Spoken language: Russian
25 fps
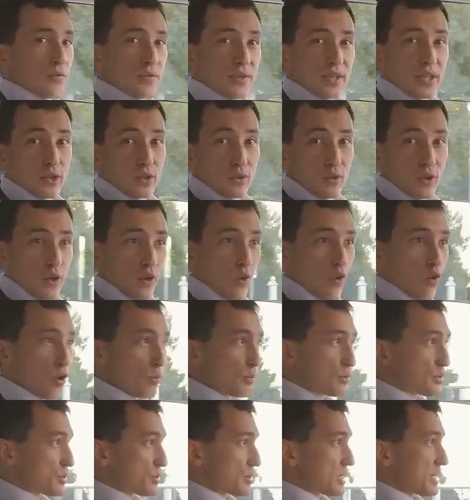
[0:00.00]
вкинули
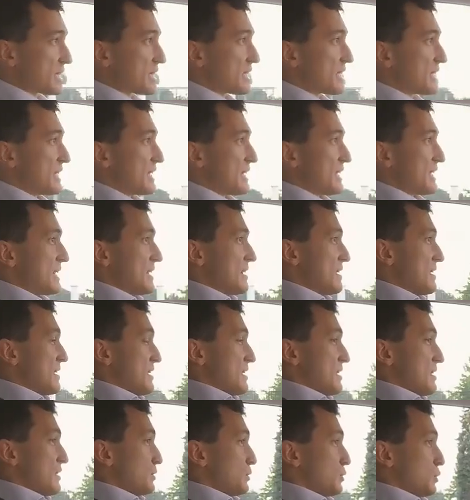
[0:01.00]
опций.
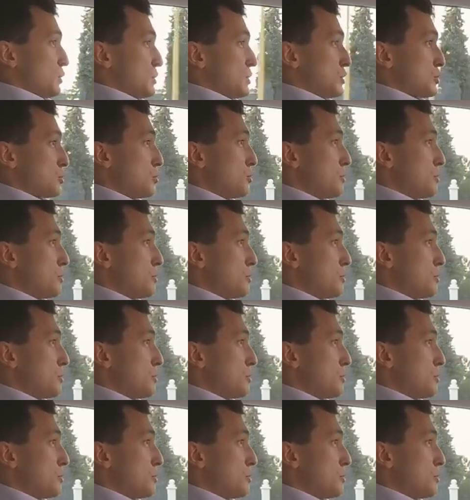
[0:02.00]
То есть